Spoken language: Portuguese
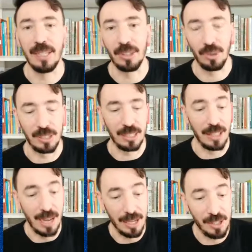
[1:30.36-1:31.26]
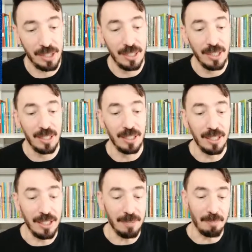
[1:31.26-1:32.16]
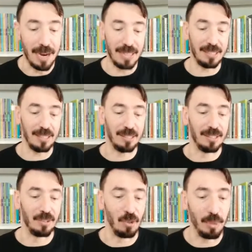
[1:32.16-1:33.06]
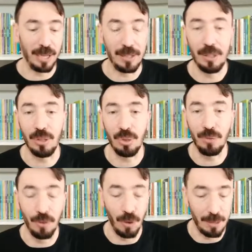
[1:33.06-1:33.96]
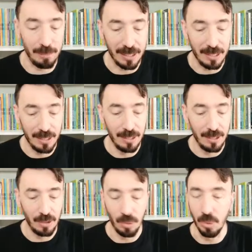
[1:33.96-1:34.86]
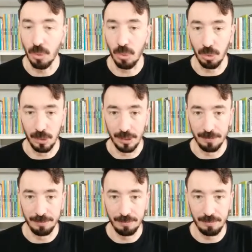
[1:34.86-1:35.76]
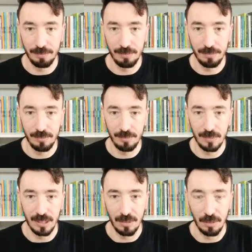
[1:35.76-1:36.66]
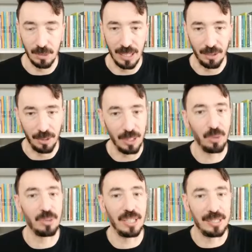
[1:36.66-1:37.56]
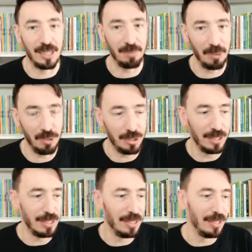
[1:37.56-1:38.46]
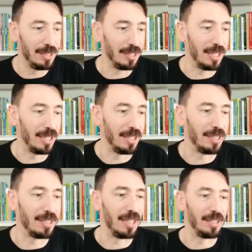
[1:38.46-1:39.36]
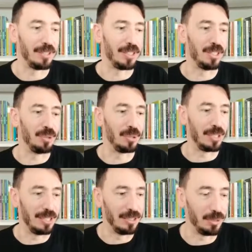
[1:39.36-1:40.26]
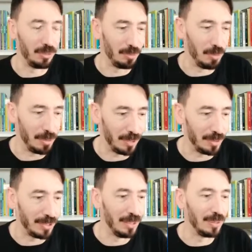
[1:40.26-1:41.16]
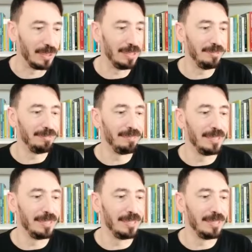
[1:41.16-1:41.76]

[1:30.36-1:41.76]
da sociedade e, mais ainda, como é que isso forma cultura? Então vamos lá, eu dei alguns exemplos na, na live anterior, ali, ou no momento anterior,